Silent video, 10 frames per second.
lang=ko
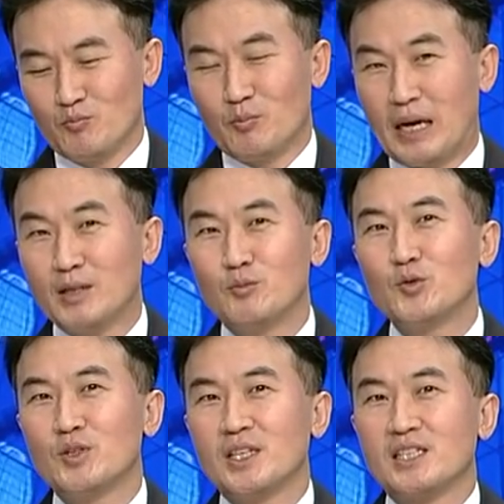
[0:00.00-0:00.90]
많은
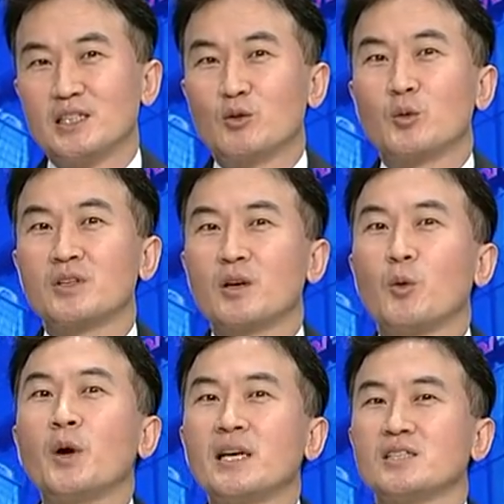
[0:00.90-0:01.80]
분들이 이제 또 그렇게
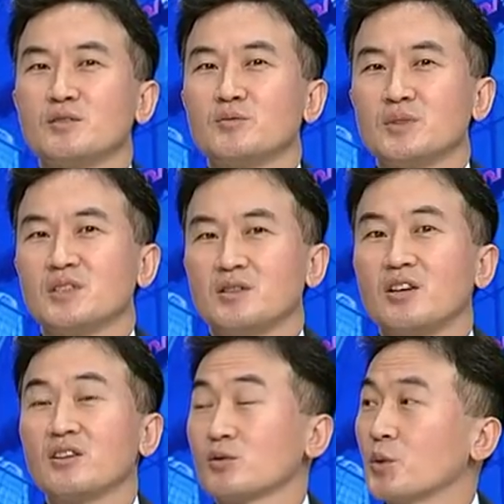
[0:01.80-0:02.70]
오해하시는
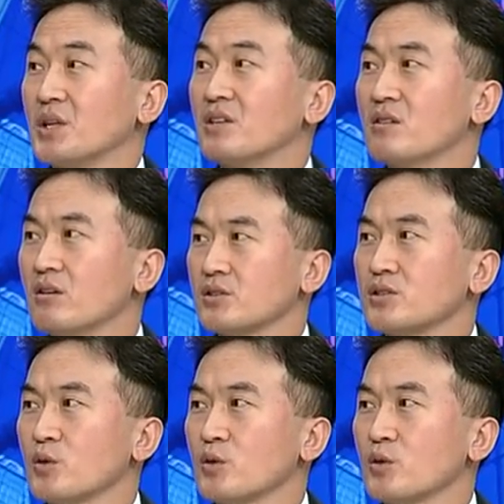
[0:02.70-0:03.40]
영역도 있는 거거든요.